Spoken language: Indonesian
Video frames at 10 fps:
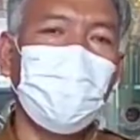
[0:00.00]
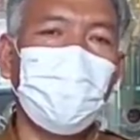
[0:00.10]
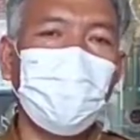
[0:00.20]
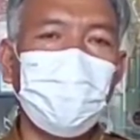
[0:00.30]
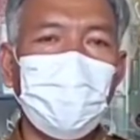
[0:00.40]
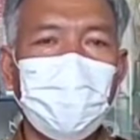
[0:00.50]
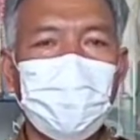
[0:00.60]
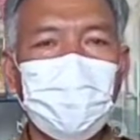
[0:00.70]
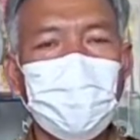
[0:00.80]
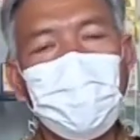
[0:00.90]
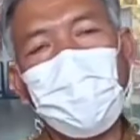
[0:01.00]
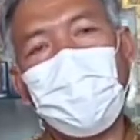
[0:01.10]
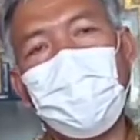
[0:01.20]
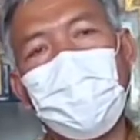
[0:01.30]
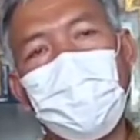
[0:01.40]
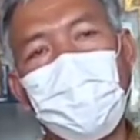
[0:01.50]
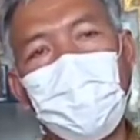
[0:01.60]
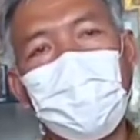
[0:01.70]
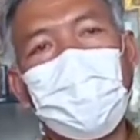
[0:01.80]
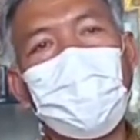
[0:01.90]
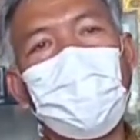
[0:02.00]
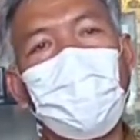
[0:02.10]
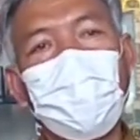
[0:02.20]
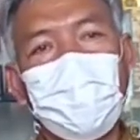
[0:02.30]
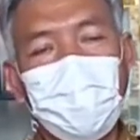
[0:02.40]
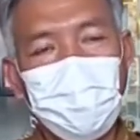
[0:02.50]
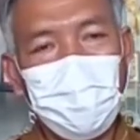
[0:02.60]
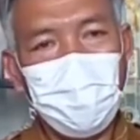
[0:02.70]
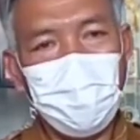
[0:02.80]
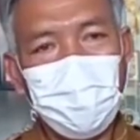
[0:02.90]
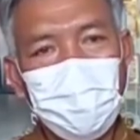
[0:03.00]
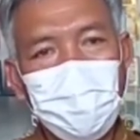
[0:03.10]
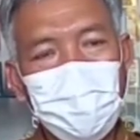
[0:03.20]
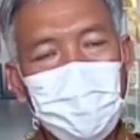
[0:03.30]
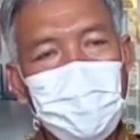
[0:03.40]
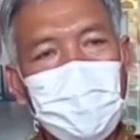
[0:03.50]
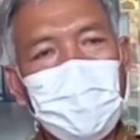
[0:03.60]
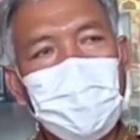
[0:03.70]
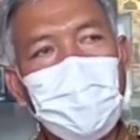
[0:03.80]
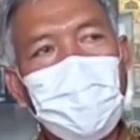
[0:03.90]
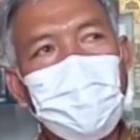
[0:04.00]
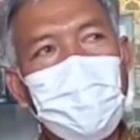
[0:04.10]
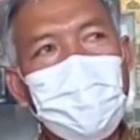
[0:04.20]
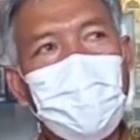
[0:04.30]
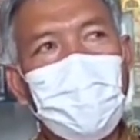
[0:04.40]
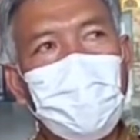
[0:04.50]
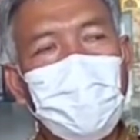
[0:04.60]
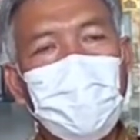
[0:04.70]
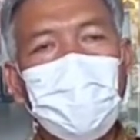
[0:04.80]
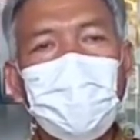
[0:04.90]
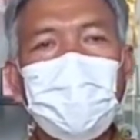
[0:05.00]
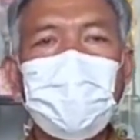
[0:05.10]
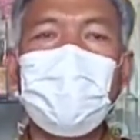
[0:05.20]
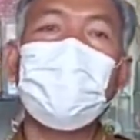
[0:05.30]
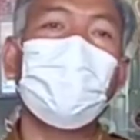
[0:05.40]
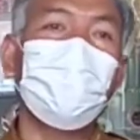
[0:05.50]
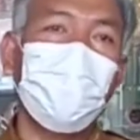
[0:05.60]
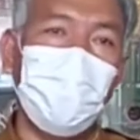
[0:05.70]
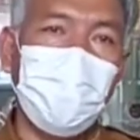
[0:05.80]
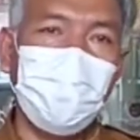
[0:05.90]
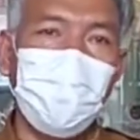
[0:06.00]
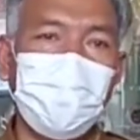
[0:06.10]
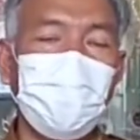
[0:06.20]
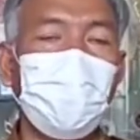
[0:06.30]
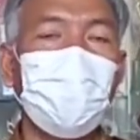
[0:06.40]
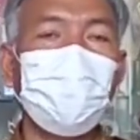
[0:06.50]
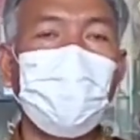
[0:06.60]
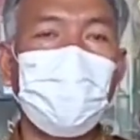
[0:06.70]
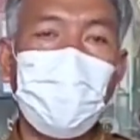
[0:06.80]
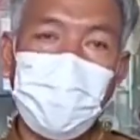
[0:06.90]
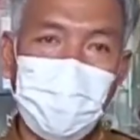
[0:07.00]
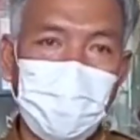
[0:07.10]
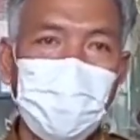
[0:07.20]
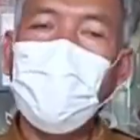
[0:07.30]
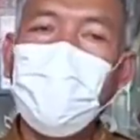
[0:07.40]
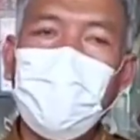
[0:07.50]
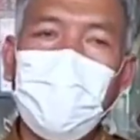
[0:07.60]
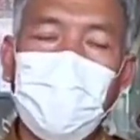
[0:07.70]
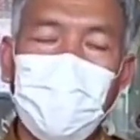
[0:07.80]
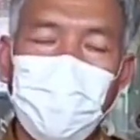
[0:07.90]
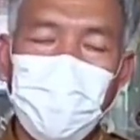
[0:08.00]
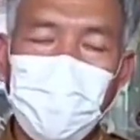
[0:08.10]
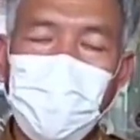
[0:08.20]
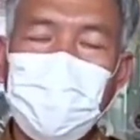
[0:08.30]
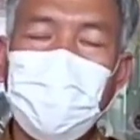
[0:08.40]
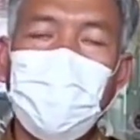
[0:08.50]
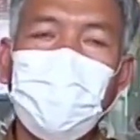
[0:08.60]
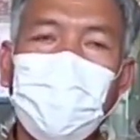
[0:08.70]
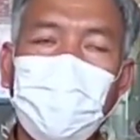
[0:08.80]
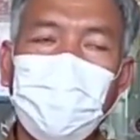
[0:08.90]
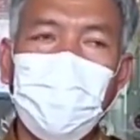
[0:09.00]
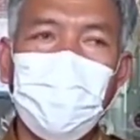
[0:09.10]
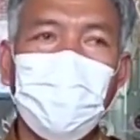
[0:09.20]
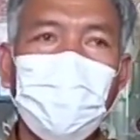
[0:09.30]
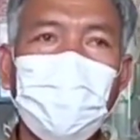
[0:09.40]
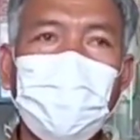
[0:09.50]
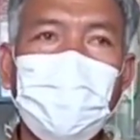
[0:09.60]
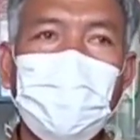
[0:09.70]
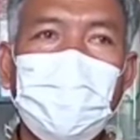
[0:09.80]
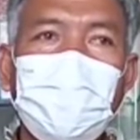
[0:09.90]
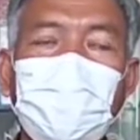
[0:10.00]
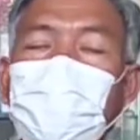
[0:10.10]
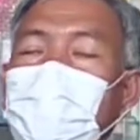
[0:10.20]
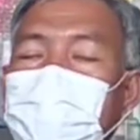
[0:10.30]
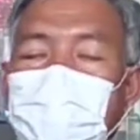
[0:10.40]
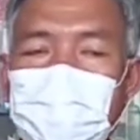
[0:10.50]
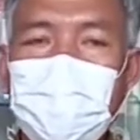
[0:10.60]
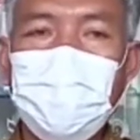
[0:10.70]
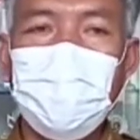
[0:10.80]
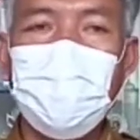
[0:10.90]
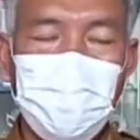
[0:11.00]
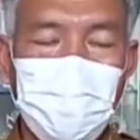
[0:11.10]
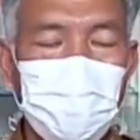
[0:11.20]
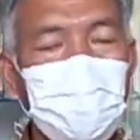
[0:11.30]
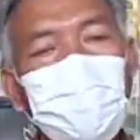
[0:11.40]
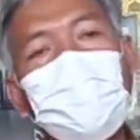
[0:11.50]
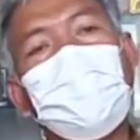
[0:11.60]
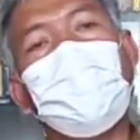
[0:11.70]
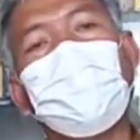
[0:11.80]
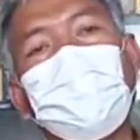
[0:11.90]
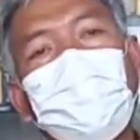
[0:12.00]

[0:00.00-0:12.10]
1 Kecamatan Cimaung, Kabupaten Bandung telah berjalan tiga bulan melaksanakan PTMT. Kedua, untuk pelaksanaan PTMT itu dua season, maksudnya satu jam.